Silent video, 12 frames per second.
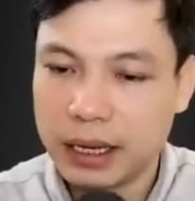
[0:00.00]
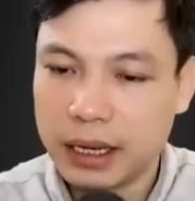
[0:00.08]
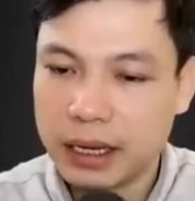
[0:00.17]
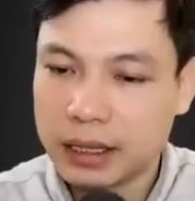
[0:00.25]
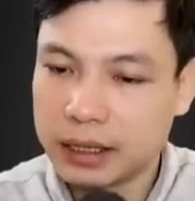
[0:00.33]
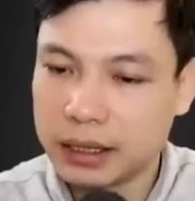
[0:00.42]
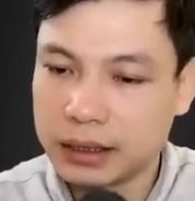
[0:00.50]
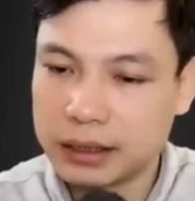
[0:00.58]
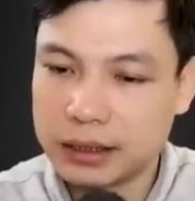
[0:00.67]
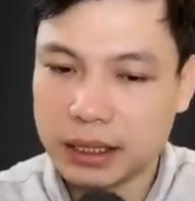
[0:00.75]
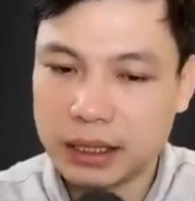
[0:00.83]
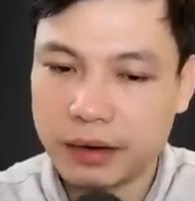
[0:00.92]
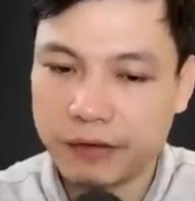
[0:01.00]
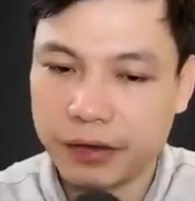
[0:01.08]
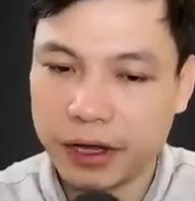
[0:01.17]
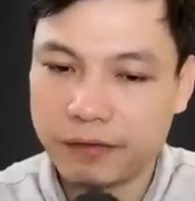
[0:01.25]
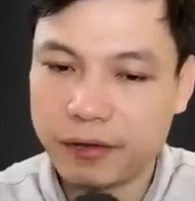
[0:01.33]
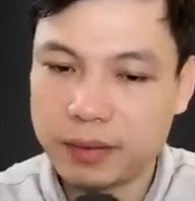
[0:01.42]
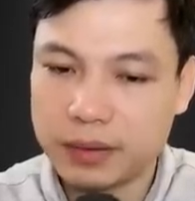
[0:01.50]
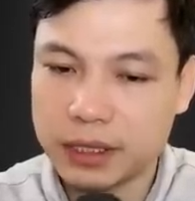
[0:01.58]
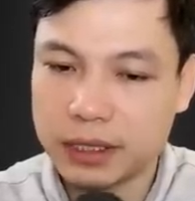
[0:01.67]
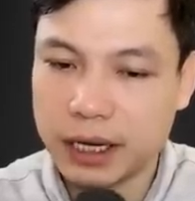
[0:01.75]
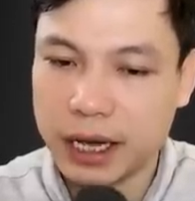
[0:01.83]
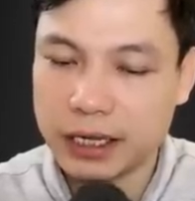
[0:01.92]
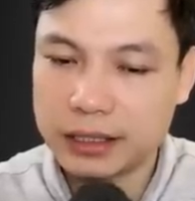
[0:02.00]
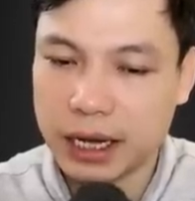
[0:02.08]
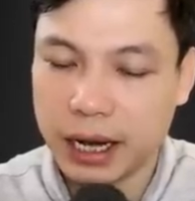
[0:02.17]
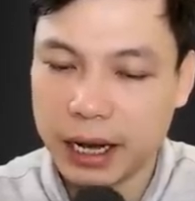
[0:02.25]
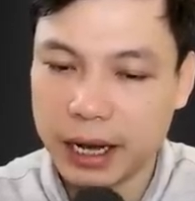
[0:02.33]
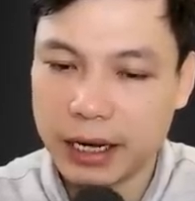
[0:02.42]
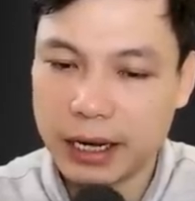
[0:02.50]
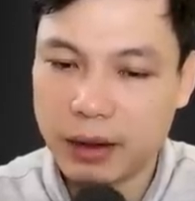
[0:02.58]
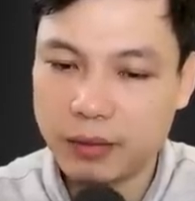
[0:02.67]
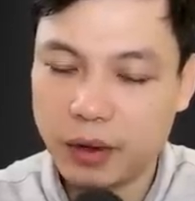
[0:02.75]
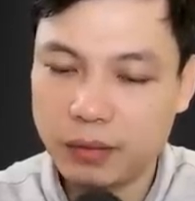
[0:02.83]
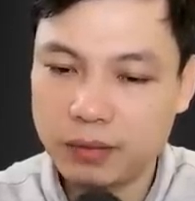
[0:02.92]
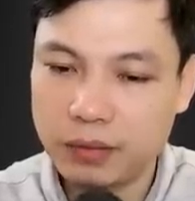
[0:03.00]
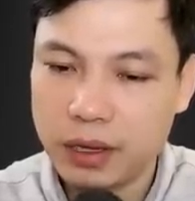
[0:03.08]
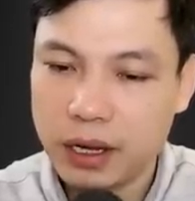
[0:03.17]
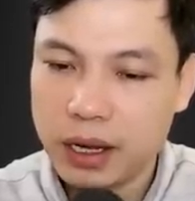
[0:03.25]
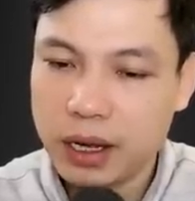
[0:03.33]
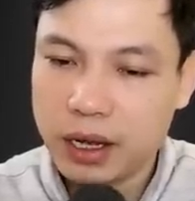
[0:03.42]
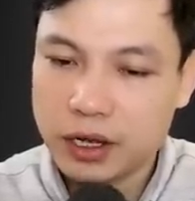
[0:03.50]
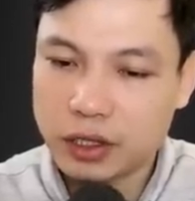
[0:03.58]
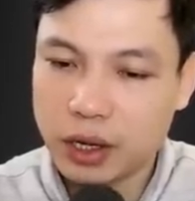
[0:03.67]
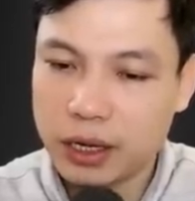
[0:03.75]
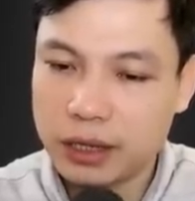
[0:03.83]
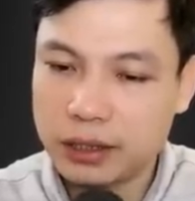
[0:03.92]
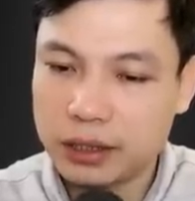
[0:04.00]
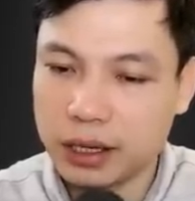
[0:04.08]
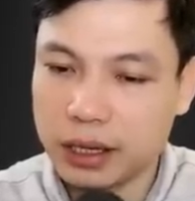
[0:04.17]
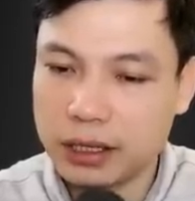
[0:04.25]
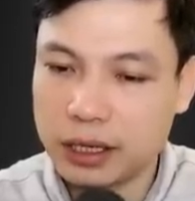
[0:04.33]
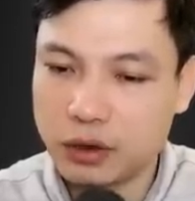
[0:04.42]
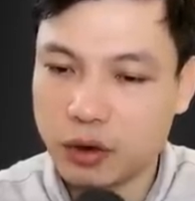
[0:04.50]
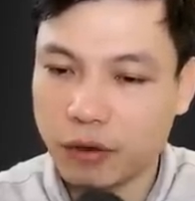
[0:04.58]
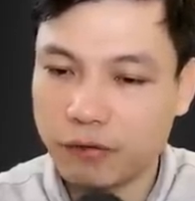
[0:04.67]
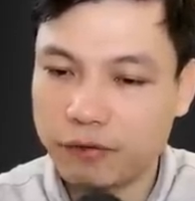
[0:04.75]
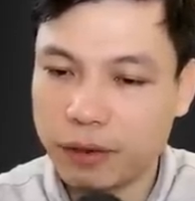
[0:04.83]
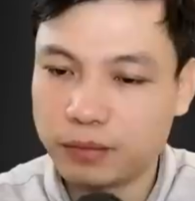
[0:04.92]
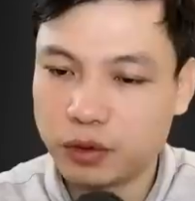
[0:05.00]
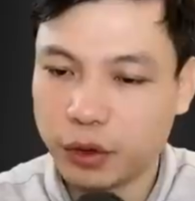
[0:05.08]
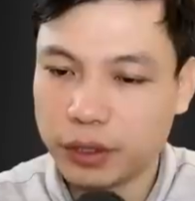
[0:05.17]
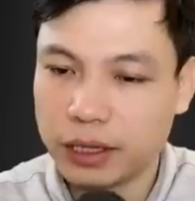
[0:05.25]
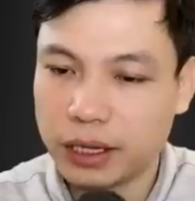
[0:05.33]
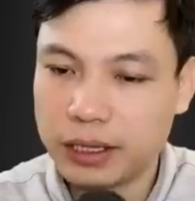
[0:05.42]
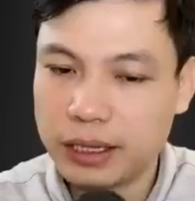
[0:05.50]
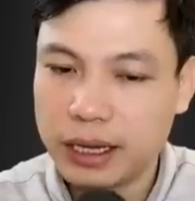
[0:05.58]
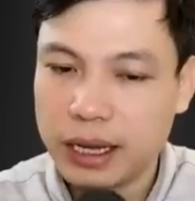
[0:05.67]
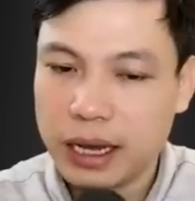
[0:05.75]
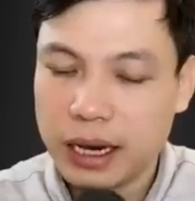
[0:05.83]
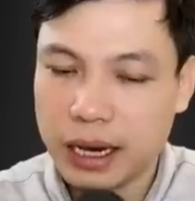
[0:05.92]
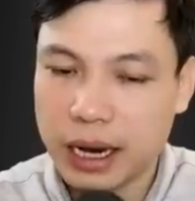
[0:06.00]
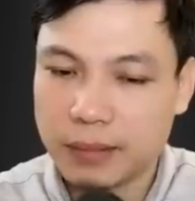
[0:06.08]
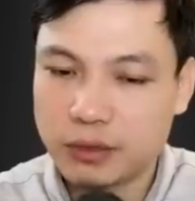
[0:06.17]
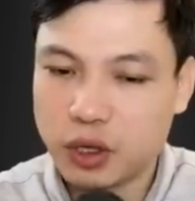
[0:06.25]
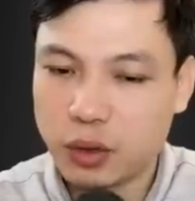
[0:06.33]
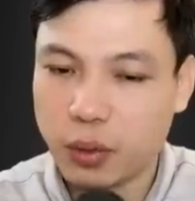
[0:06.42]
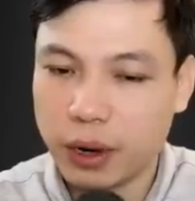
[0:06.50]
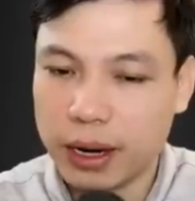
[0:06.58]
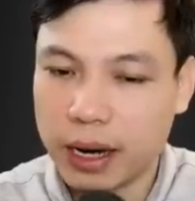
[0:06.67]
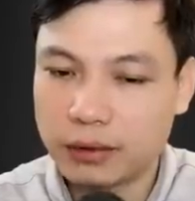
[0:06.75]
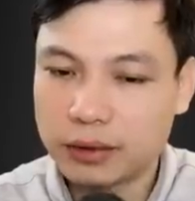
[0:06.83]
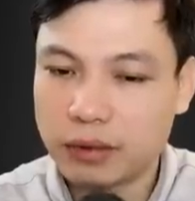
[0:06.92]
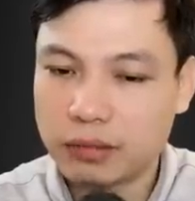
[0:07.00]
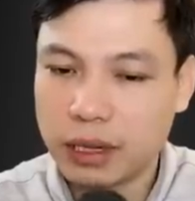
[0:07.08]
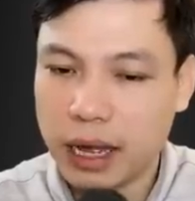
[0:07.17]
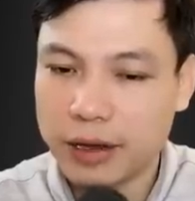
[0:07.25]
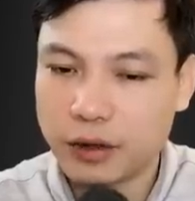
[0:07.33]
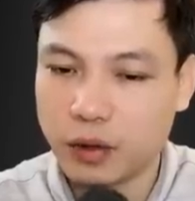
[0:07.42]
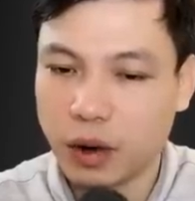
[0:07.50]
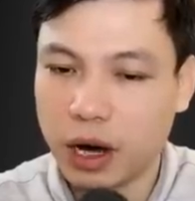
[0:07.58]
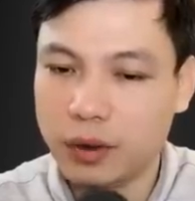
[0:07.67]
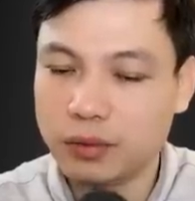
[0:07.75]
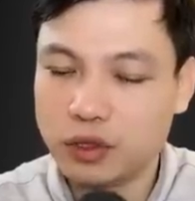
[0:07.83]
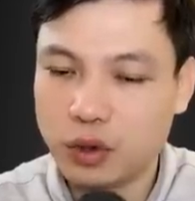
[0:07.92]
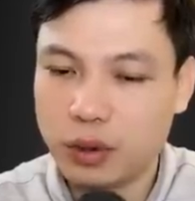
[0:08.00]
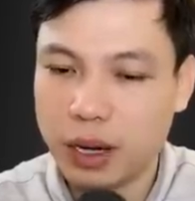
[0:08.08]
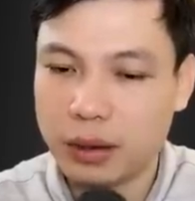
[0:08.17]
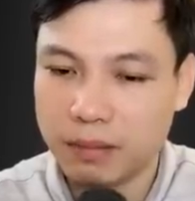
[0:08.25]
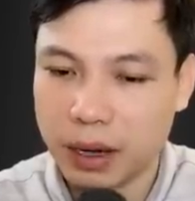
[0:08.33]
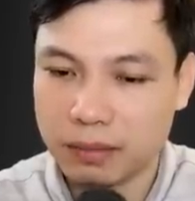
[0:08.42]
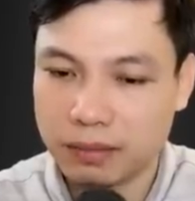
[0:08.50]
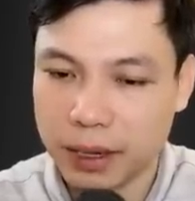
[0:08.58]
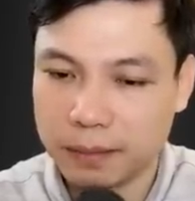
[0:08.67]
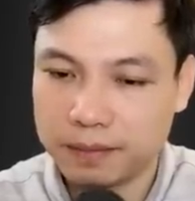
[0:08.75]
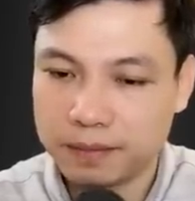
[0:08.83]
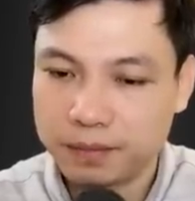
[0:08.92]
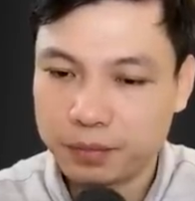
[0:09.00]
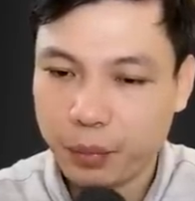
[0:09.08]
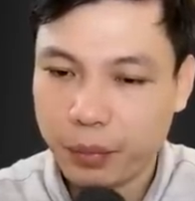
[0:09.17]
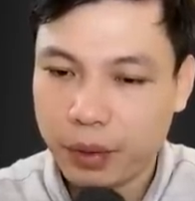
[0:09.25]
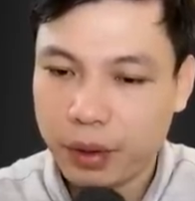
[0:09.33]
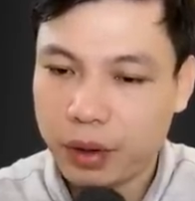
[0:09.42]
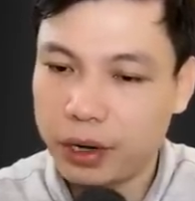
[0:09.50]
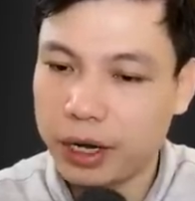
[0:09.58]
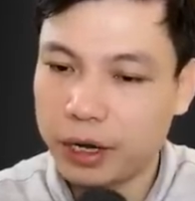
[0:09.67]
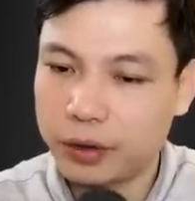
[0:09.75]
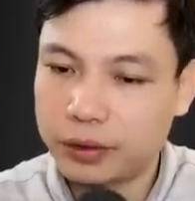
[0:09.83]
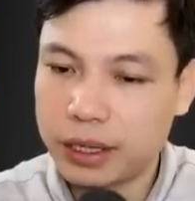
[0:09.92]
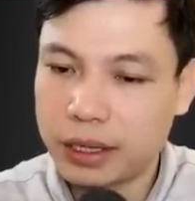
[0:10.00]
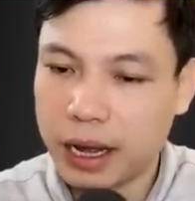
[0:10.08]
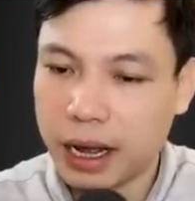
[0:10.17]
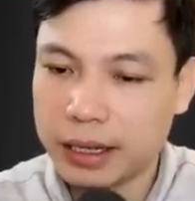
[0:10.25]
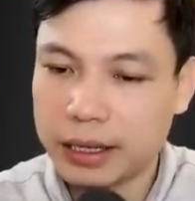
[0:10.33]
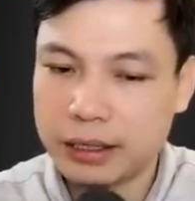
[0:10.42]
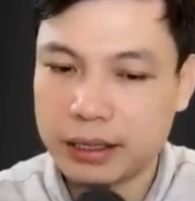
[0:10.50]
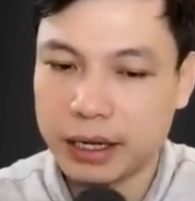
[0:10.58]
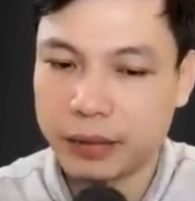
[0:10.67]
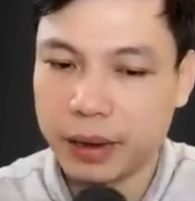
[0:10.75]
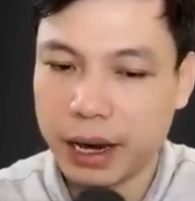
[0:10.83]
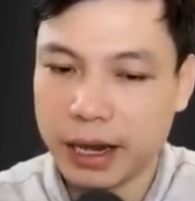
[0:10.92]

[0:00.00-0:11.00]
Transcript: Pháp sư Đồng cũng không lấy gì làm lạ, cũng chỉ biết cười cười rồi nói: bây giờ trước mắt con quái trùng đó cũng không còn dám xuất hiện, vì đang bị thương,